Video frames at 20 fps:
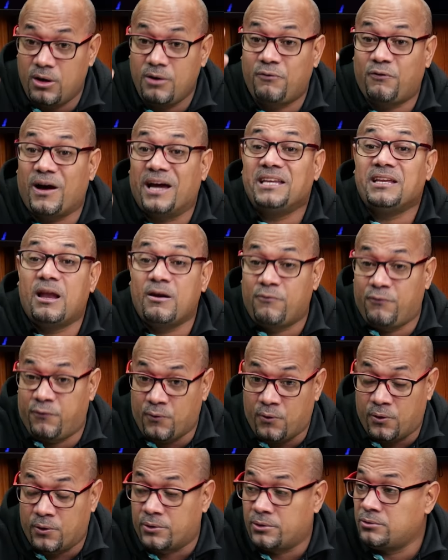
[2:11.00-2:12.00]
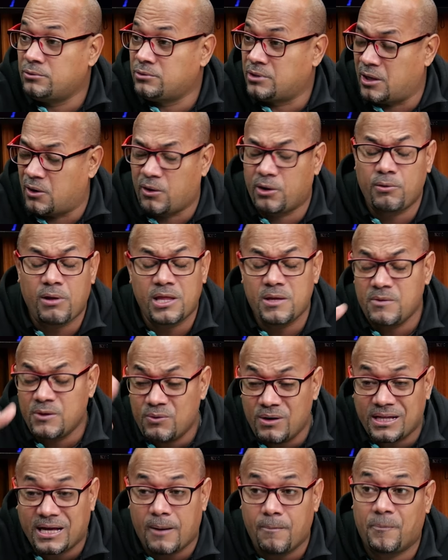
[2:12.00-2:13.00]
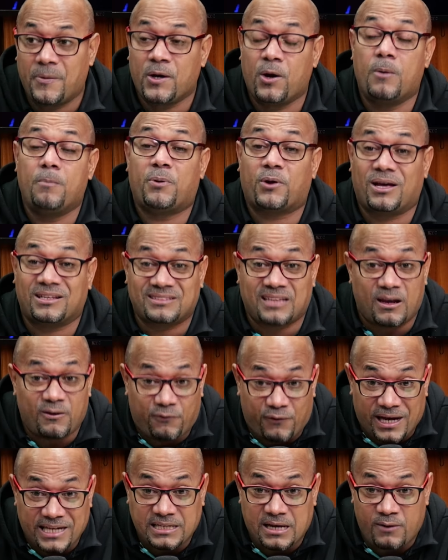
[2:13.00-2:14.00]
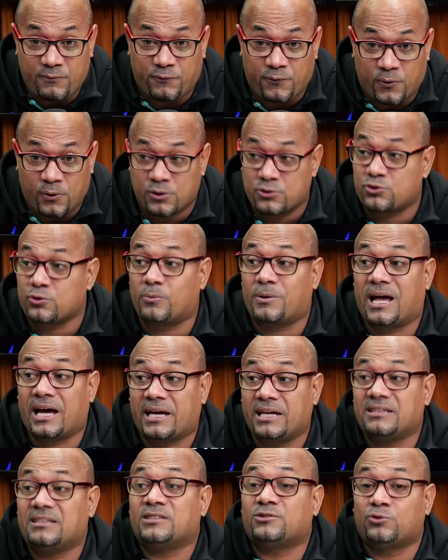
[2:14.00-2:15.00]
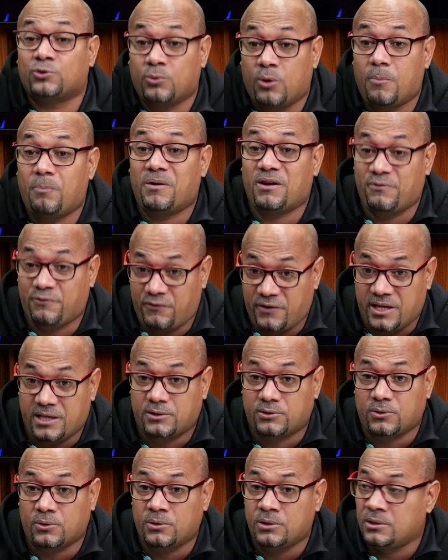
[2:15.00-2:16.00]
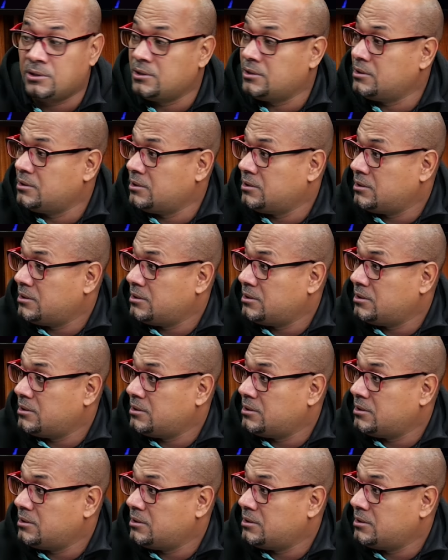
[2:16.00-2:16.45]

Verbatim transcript: el Final Four. Creo que no adivinó el campeón, pero hasta el Final Four su bracket estuvo perfecto. Obama tiró la